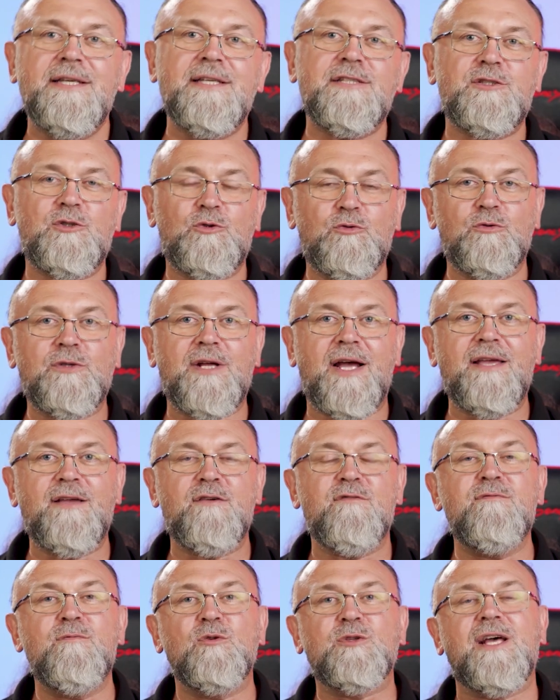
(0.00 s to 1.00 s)
jest tutaj
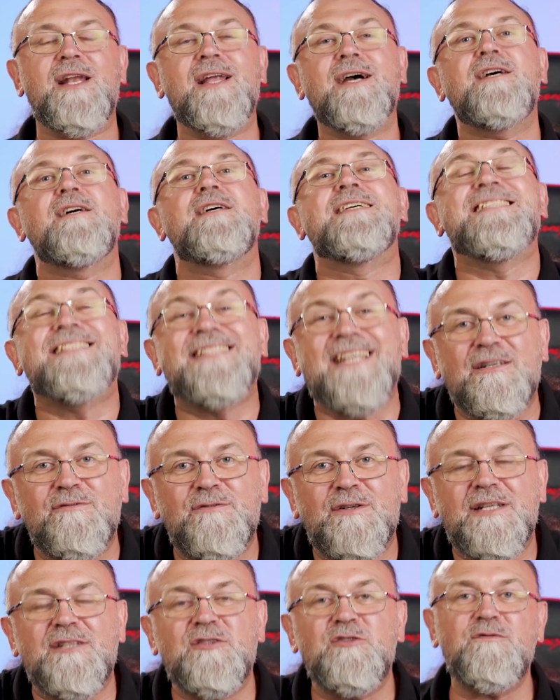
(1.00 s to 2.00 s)
w modelach
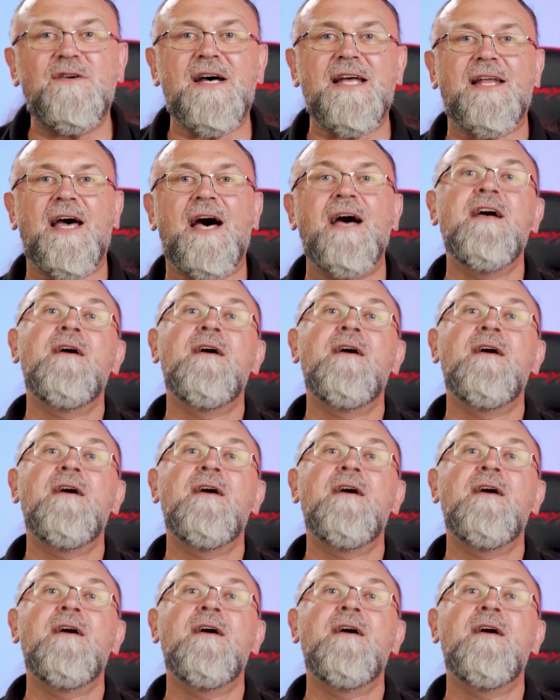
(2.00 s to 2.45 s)
zagwarantowana.